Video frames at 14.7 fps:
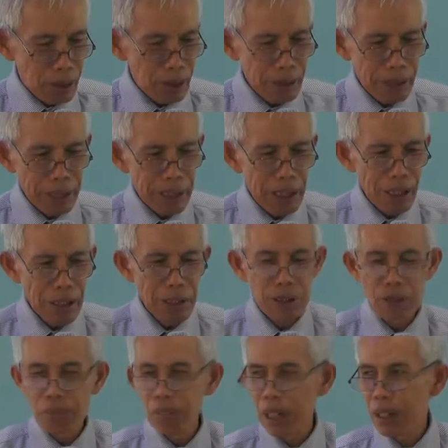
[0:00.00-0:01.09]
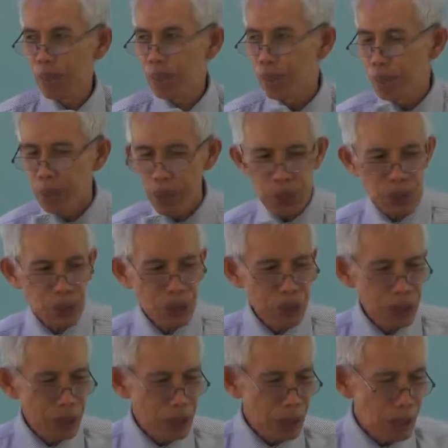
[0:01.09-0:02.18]
Hindi lang yon mga
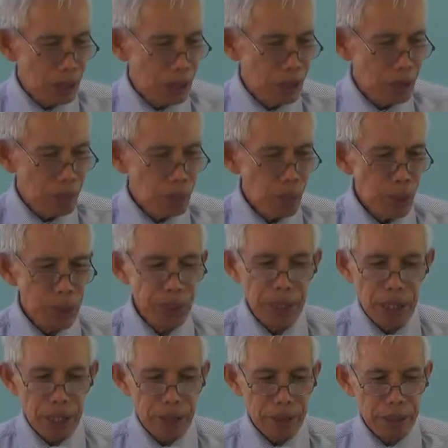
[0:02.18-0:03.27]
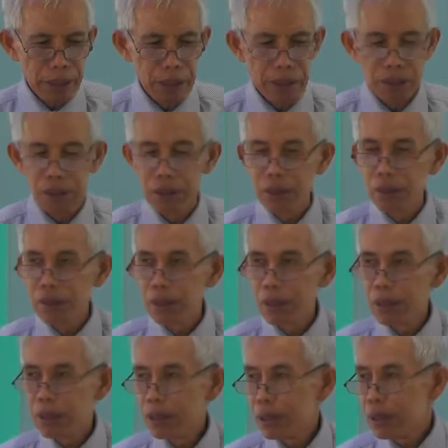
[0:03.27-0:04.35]
verses na pwede nating
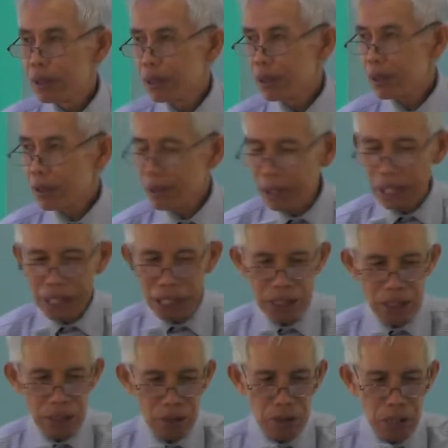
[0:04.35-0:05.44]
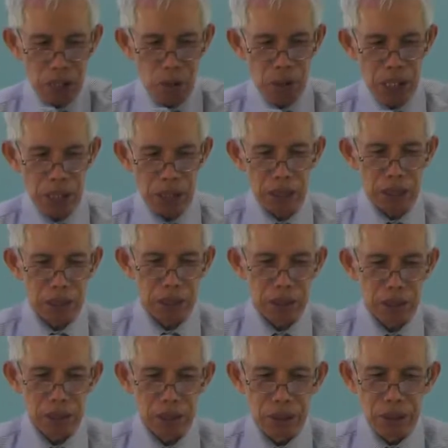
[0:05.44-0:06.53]
tanganan o hawakan.
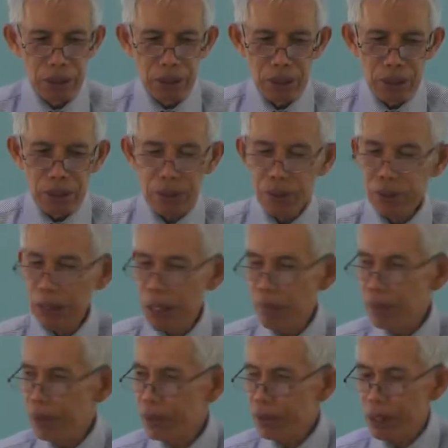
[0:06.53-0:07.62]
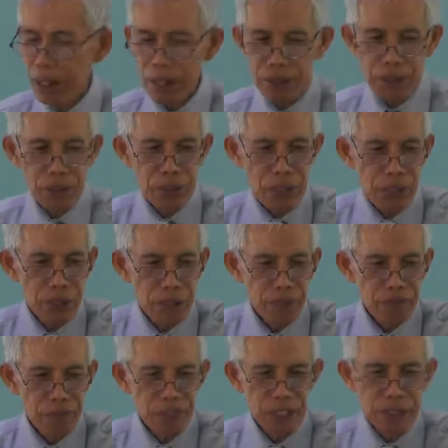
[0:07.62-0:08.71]
Sabi sa Isaiah
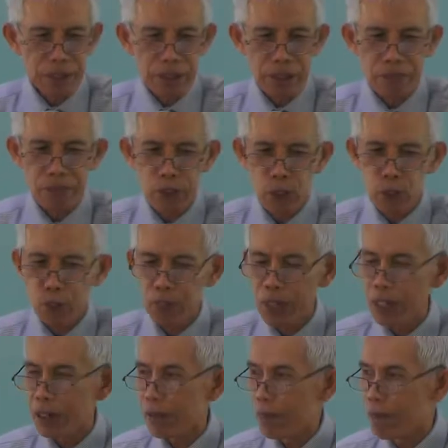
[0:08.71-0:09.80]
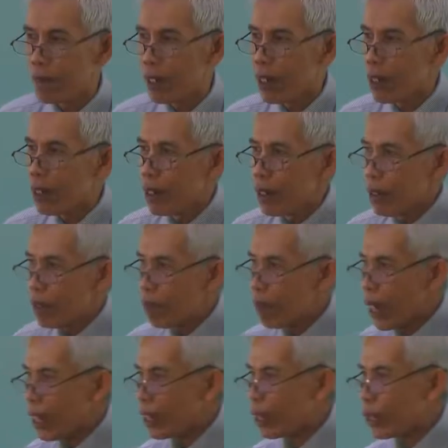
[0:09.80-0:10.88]
53 verse 5,
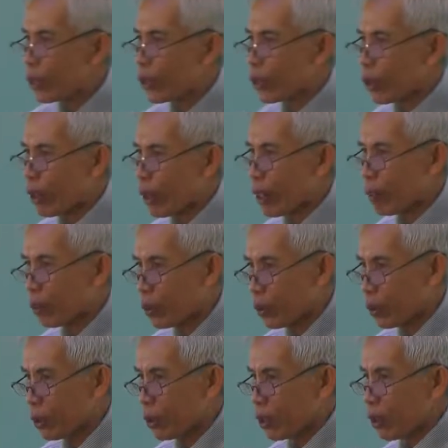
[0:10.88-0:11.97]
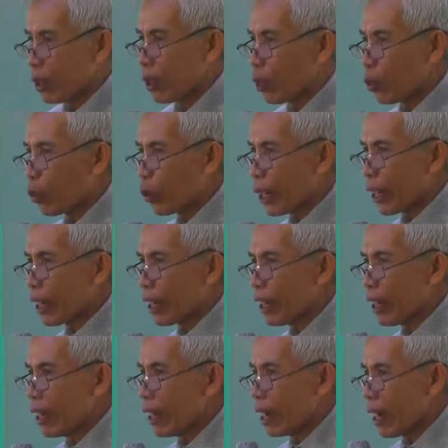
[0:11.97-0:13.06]
By His stripes, we
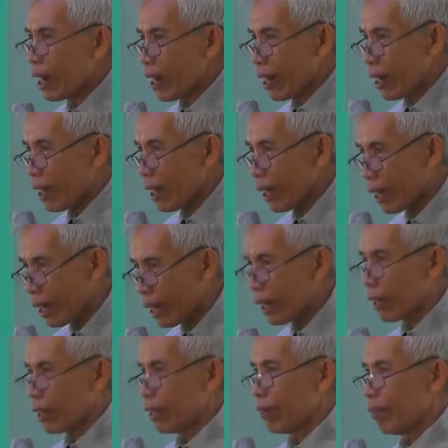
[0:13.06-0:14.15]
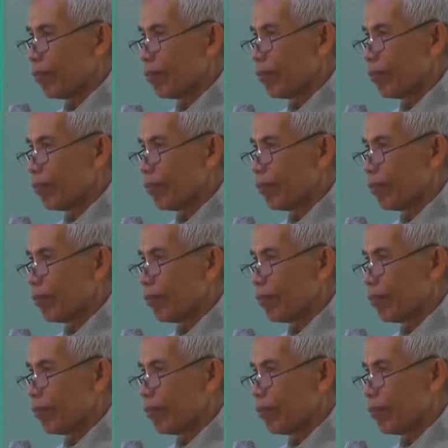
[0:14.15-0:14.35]
are healed.